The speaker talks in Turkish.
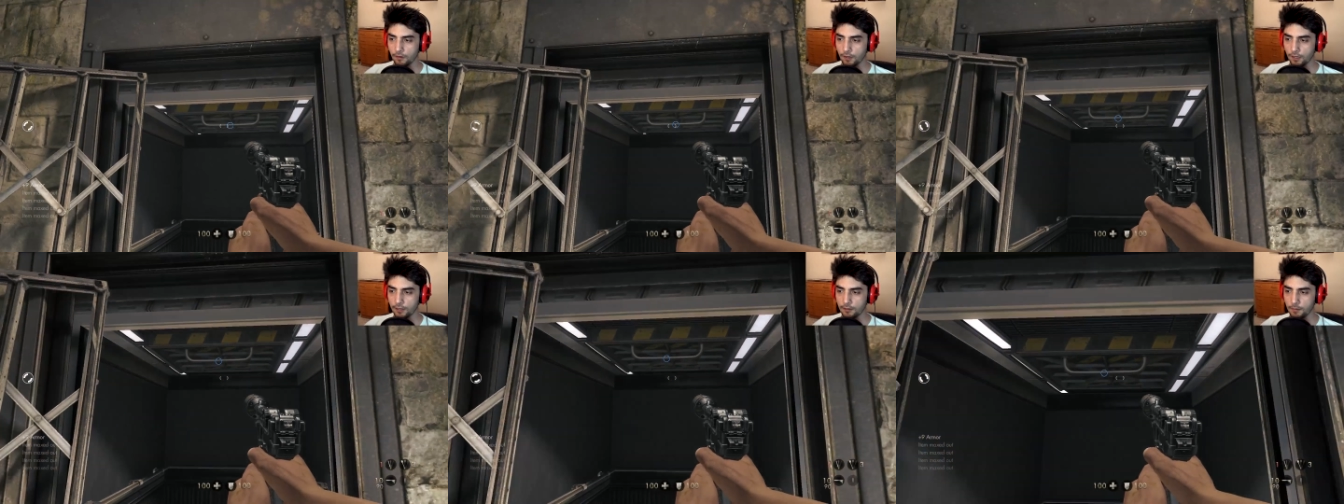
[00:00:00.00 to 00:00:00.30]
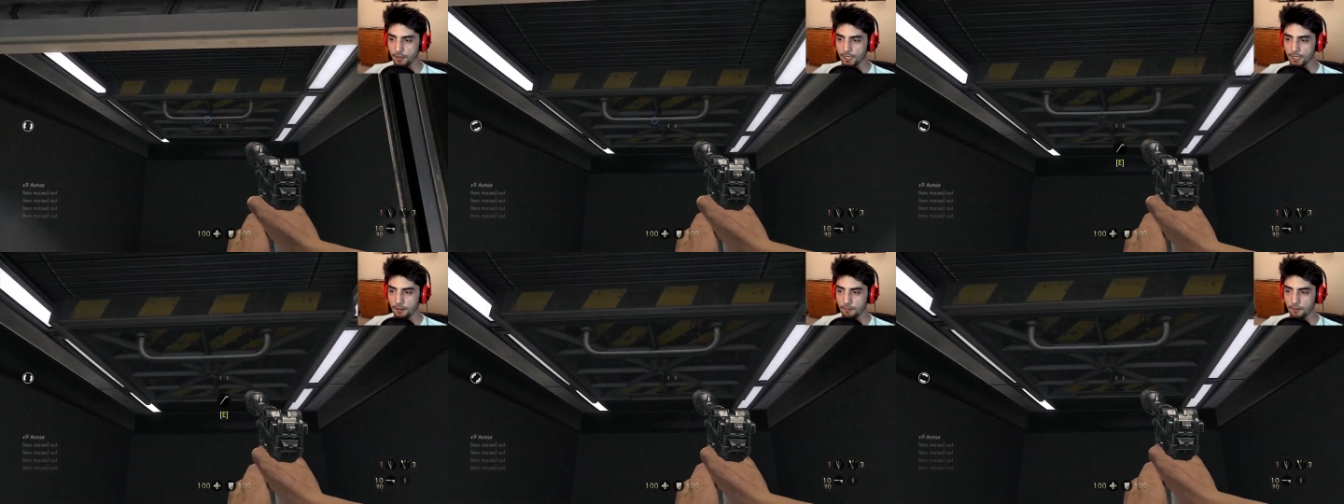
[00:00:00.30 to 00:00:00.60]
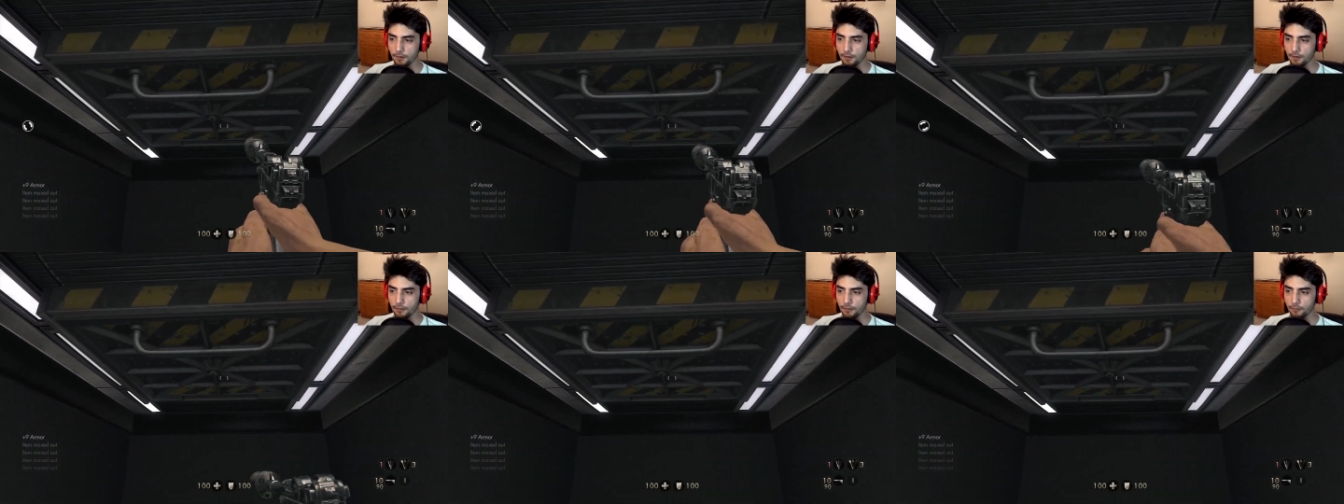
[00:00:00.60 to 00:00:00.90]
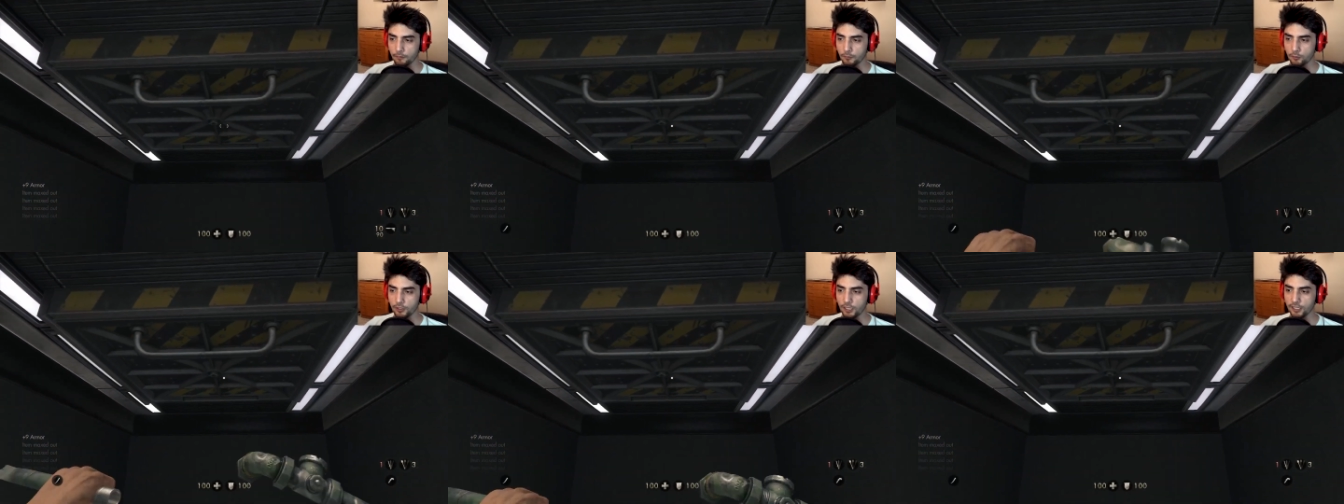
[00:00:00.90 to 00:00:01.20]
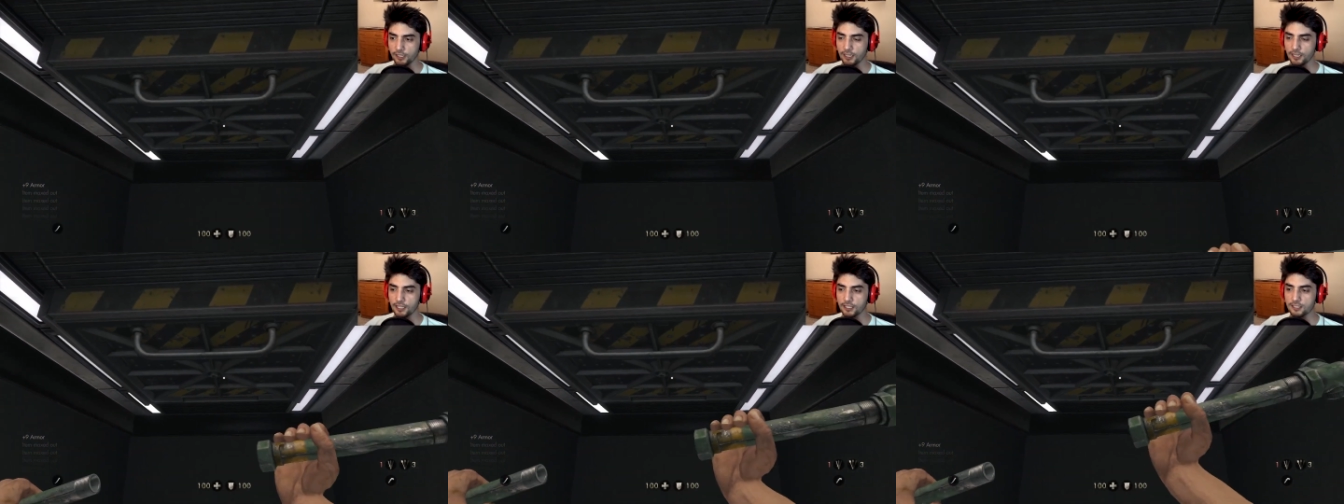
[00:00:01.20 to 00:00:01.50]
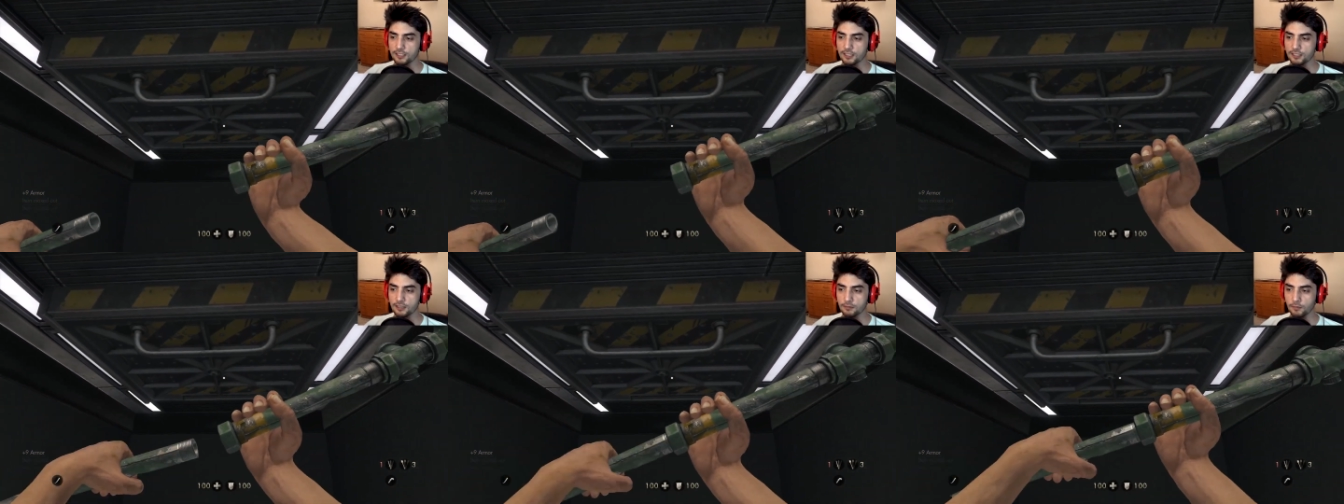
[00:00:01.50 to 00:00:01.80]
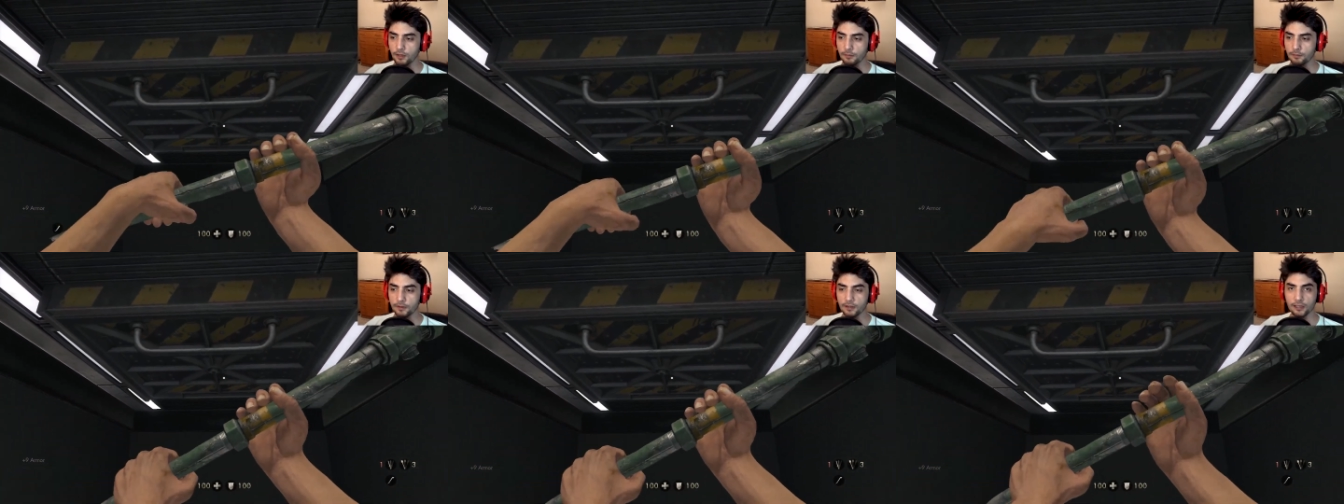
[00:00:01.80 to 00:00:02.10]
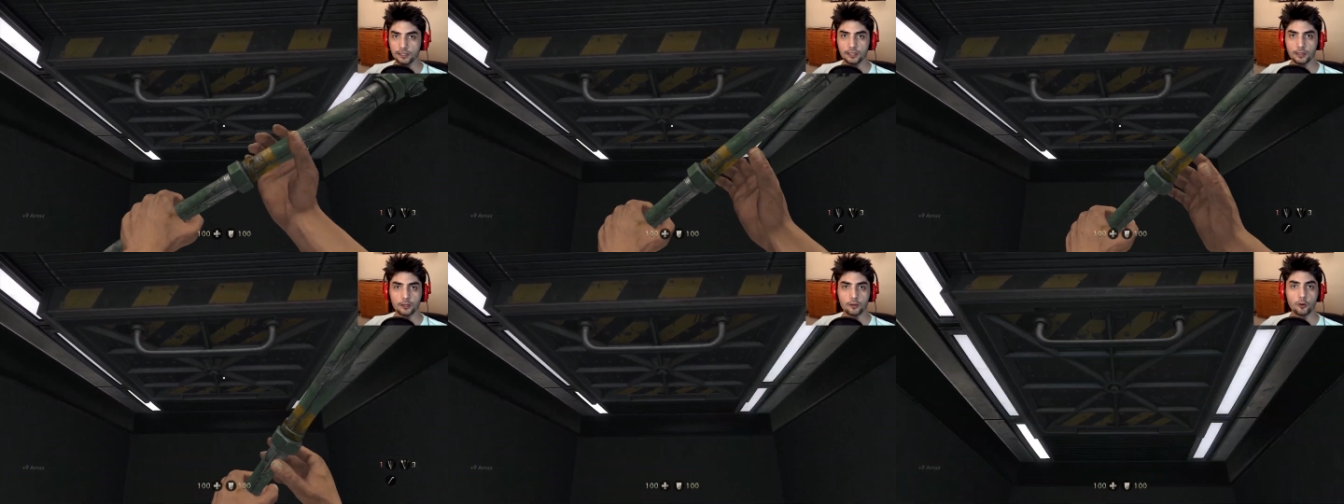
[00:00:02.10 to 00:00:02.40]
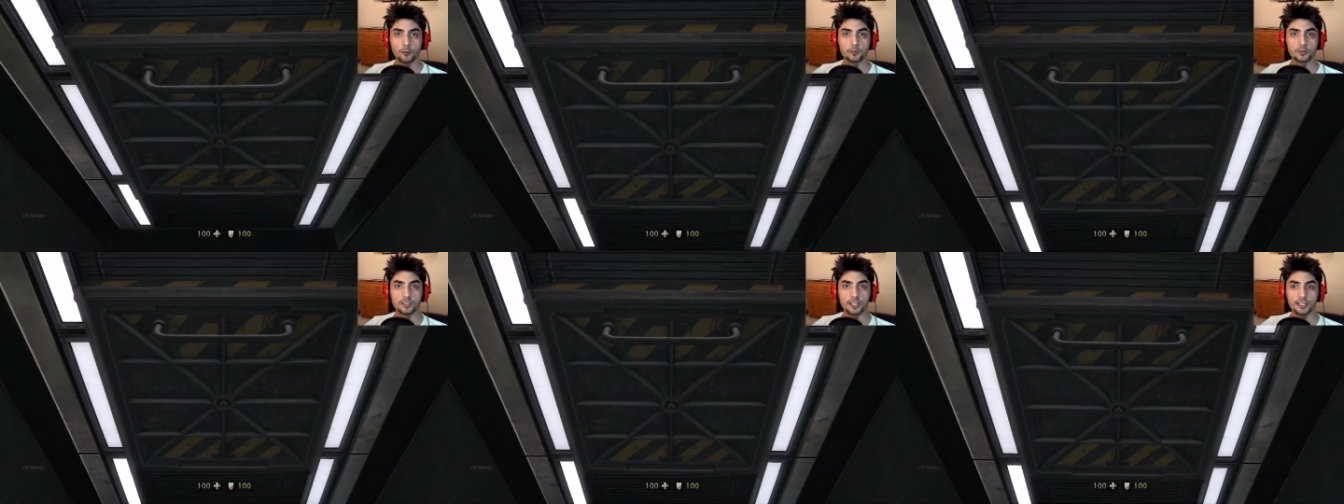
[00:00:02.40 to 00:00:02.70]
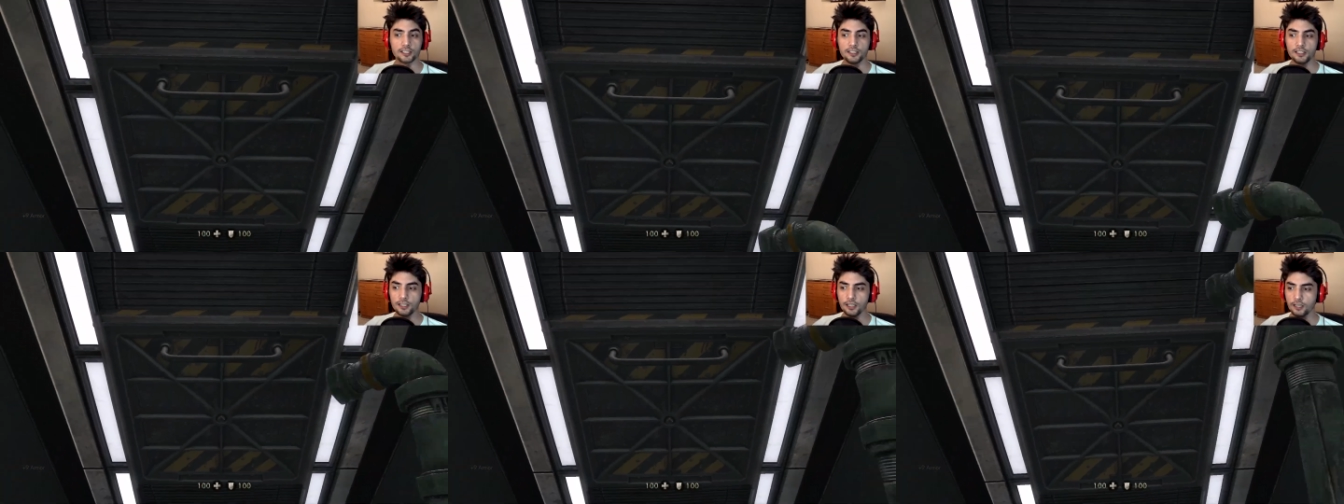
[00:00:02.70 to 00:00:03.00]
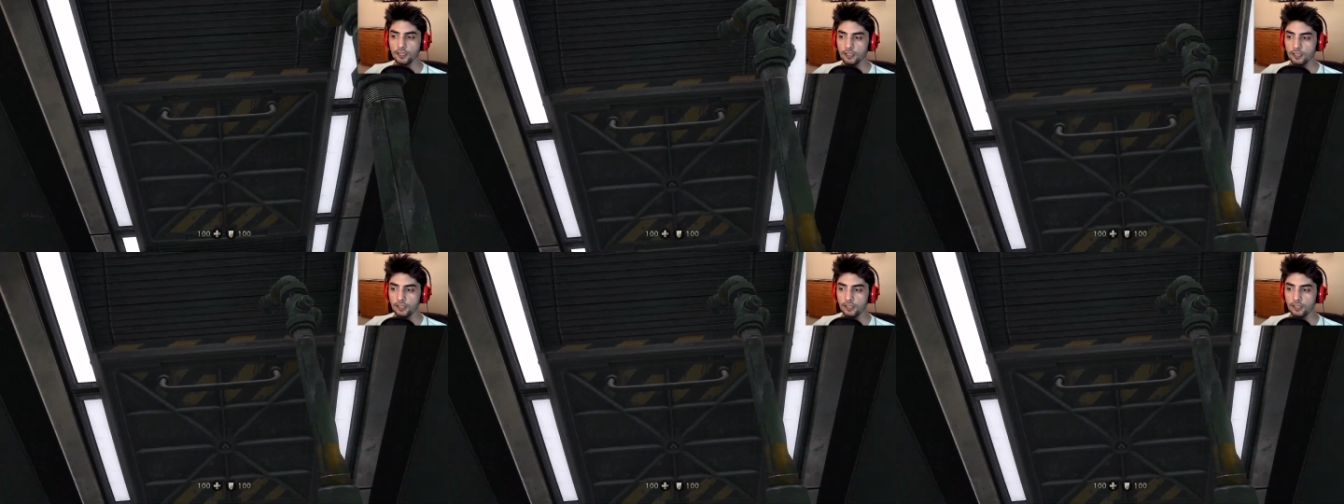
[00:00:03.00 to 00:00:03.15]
Hadi bakalım. Buradan nereye gideceğiz? Şimdi Upper Catacombs'taydık.